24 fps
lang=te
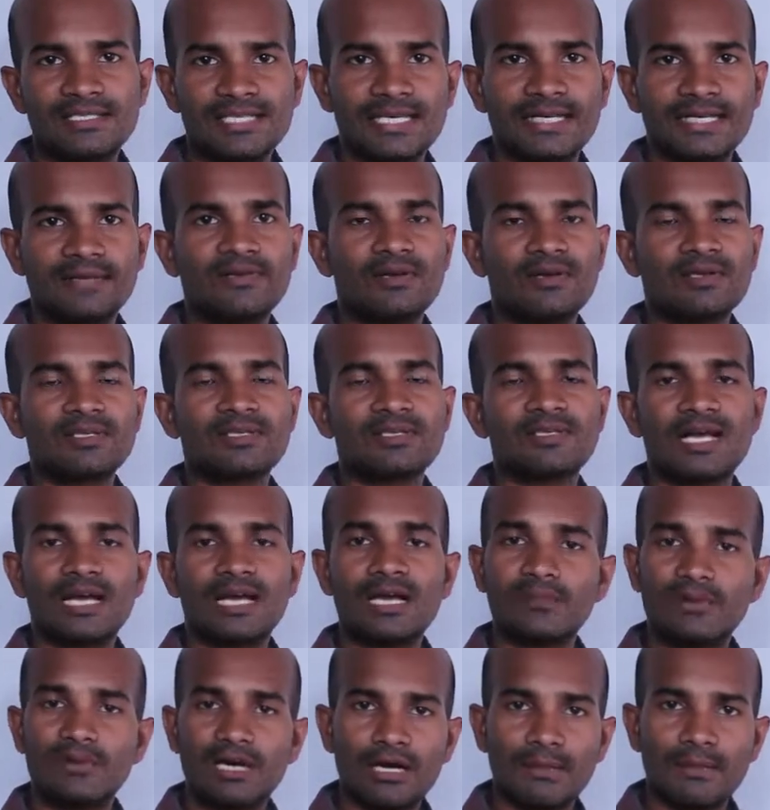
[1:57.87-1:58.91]
జీర్ణ వ్యవస్థ
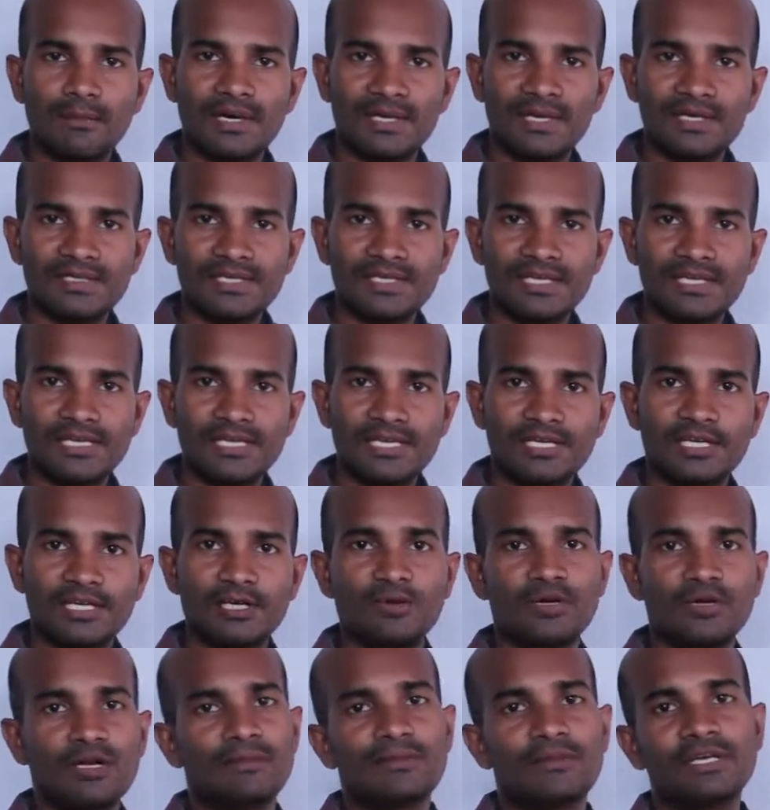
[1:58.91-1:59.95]
సక్రమంగా పనిచేయడానికి
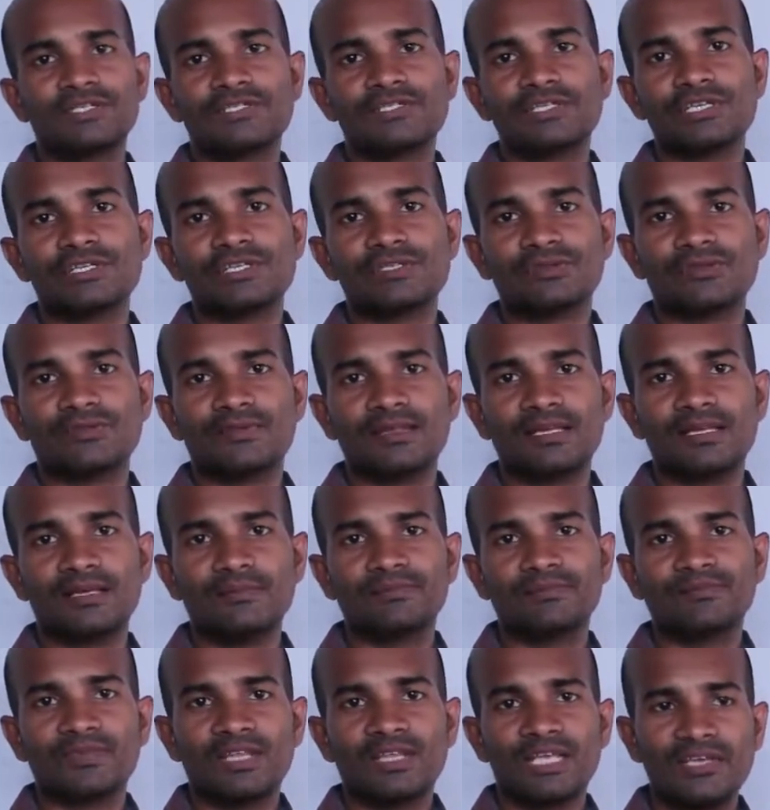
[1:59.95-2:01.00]
కూడా పనిచేస్తుంది
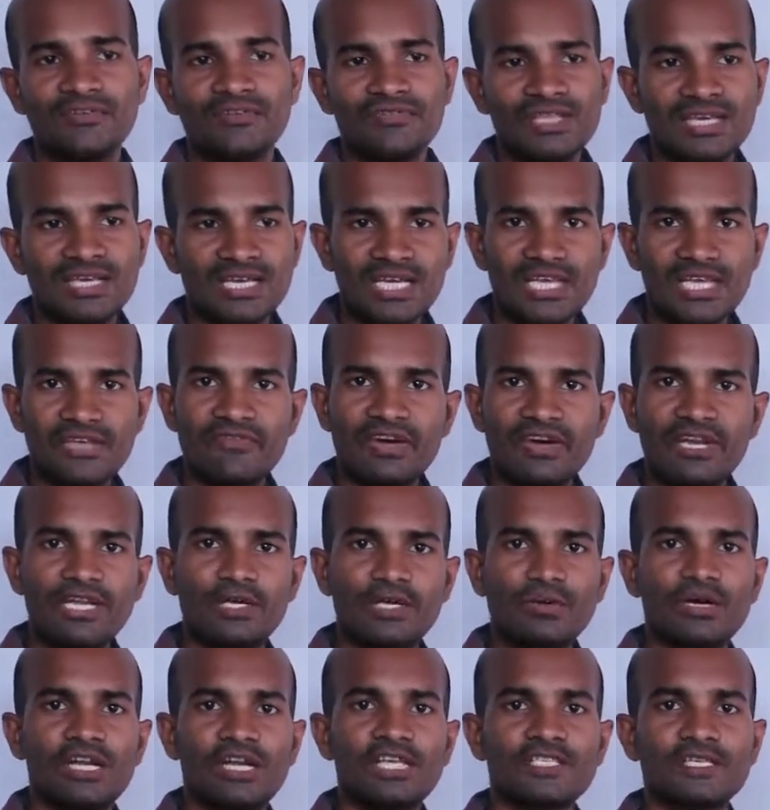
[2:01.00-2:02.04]
ఈ విధంగా
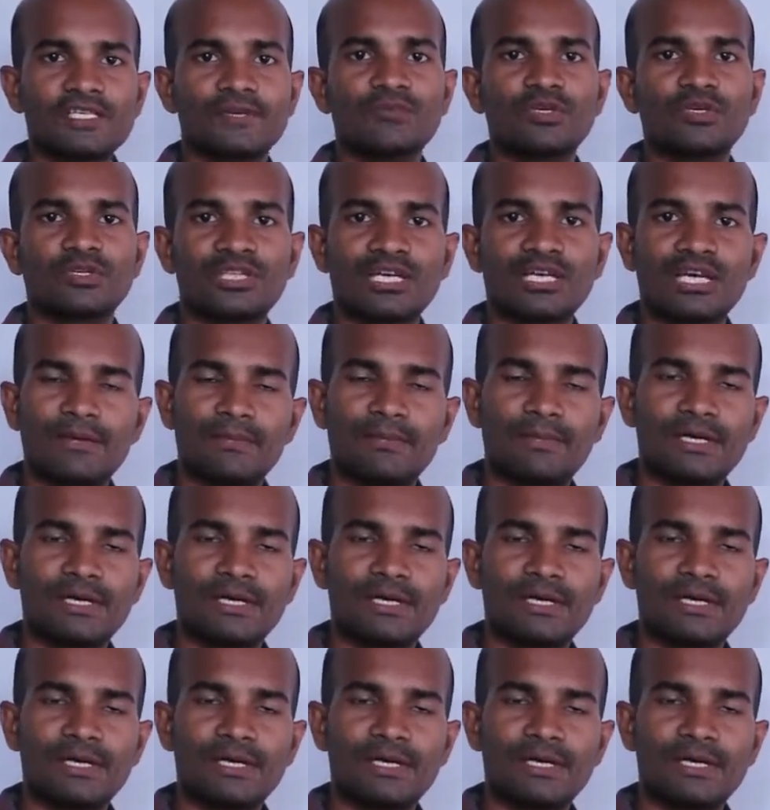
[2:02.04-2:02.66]
ఇవన్నీ కూడా సంయుక్తంగా